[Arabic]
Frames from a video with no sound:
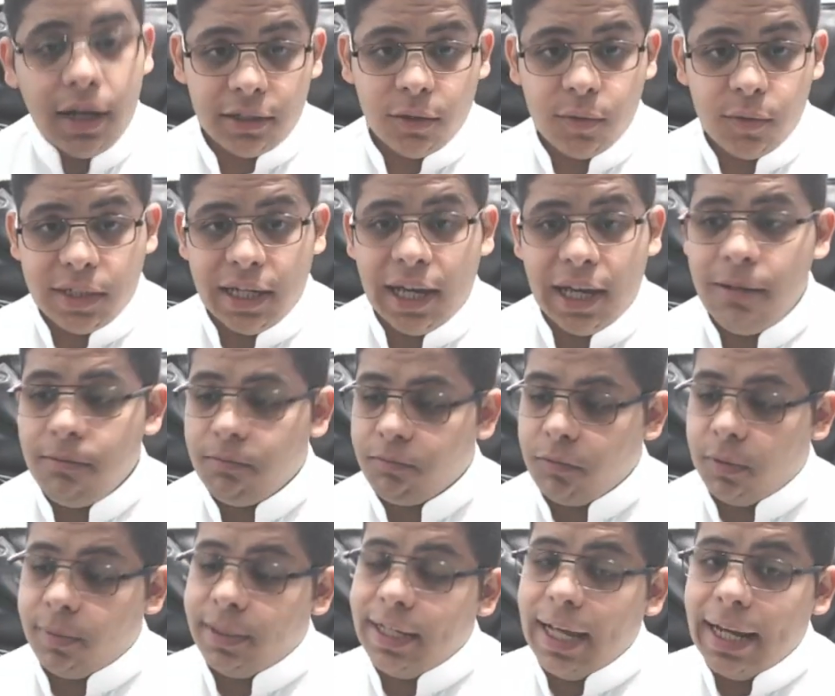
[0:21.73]
توزيعه
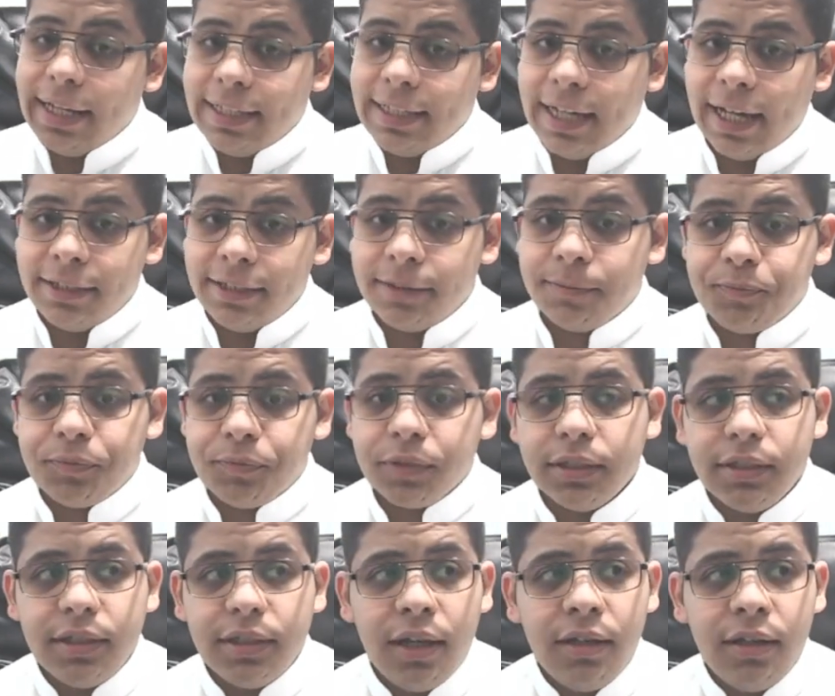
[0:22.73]
مبنيه على الدهات،
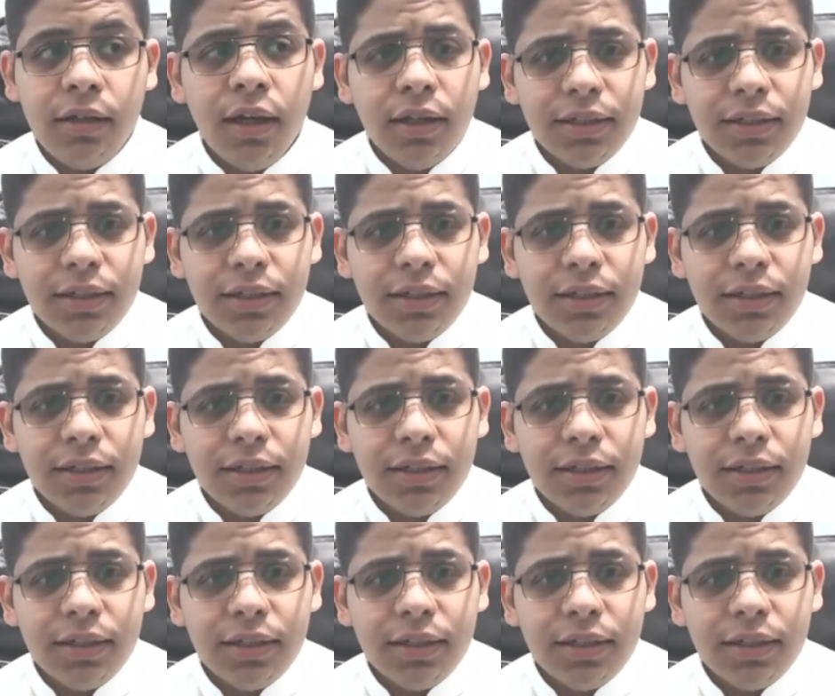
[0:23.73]
زين؟